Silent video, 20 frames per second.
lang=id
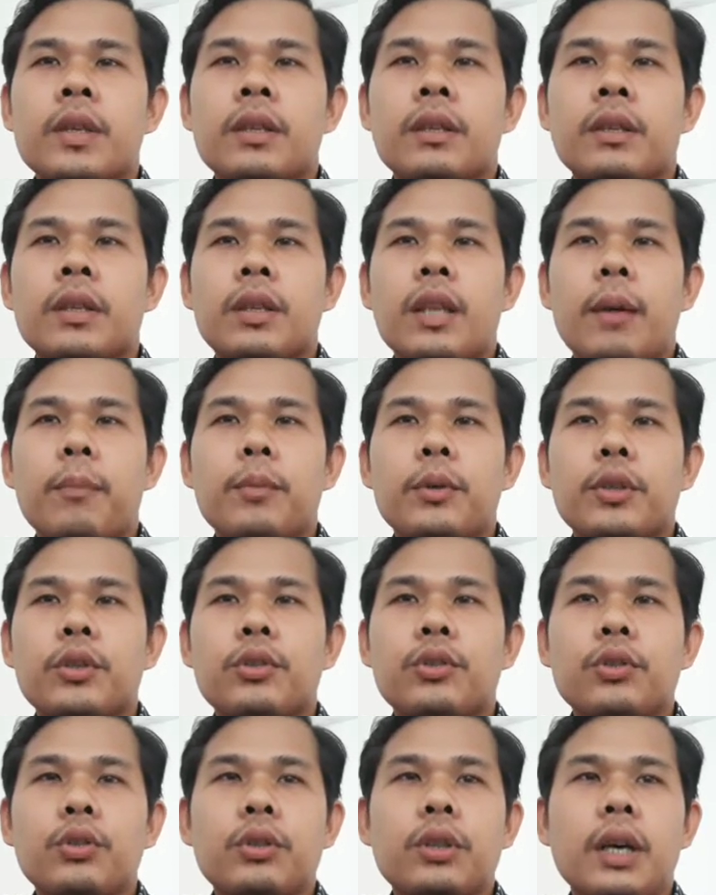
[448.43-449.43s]

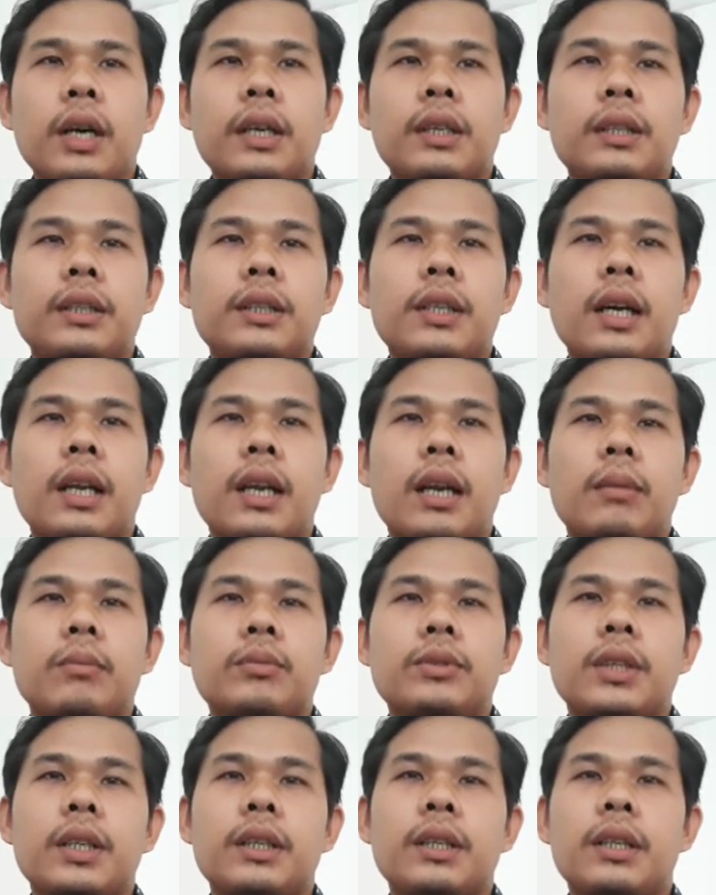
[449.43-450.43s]
tetapi juga di
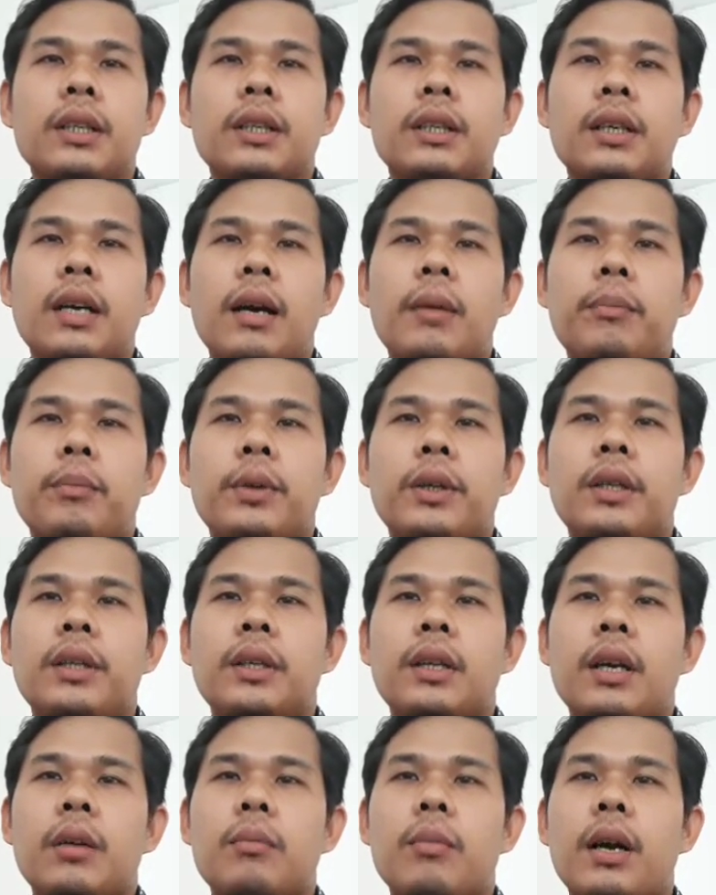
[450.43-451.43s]
dalamnya dilengkapi
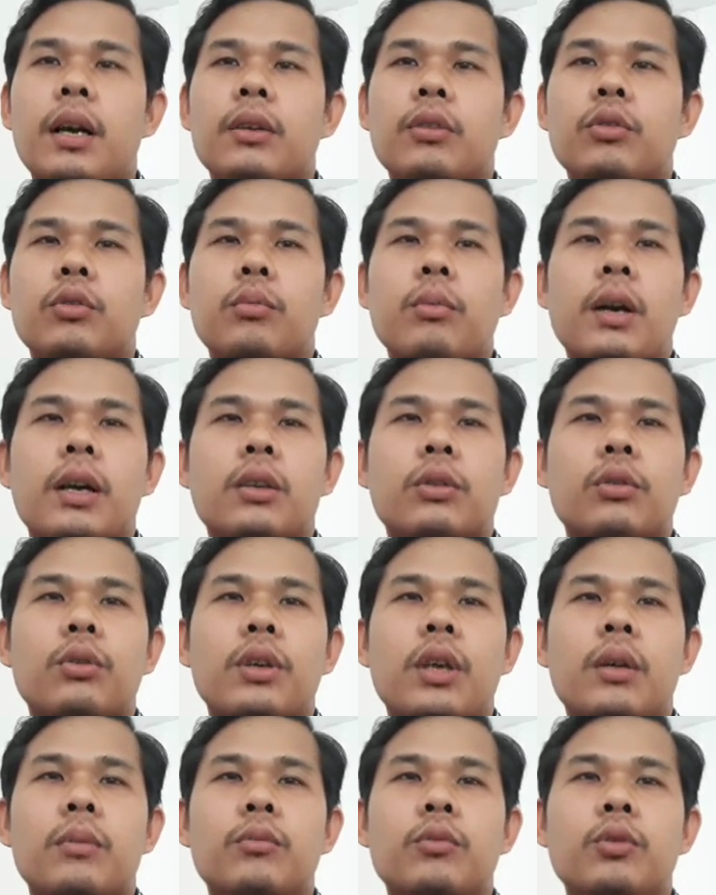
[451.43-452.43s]
dengan
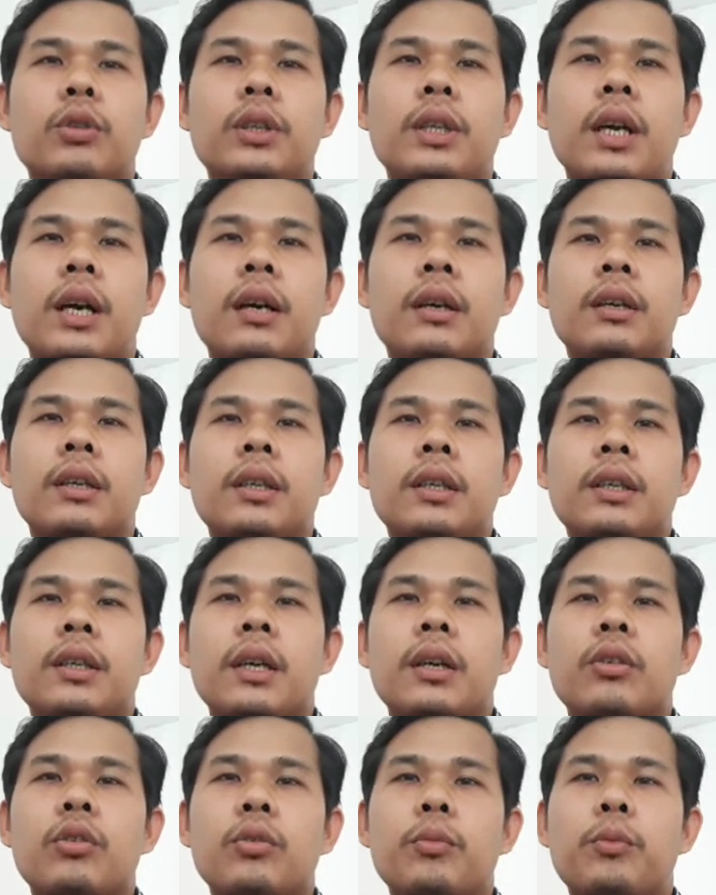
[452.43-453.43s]
makhluk-makhluk yang mulia
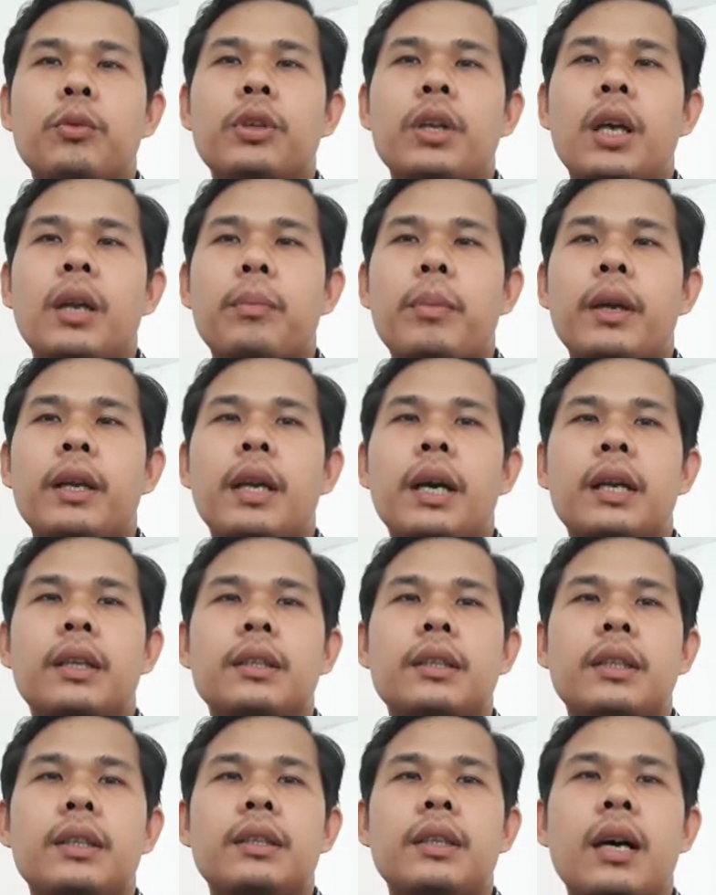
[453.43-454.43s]
yang luput dari
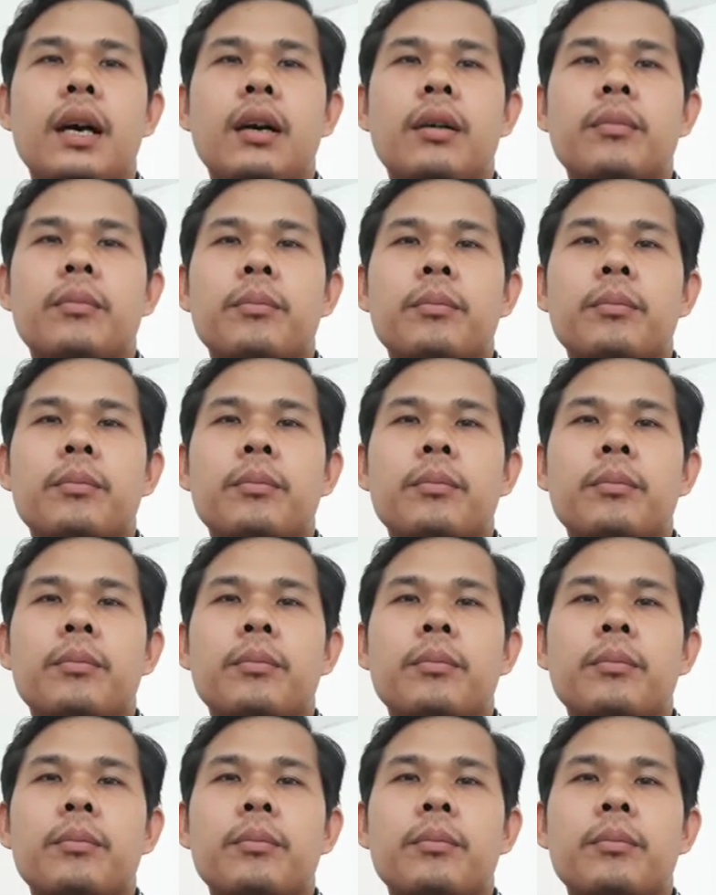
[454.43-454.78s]
pandangan kita.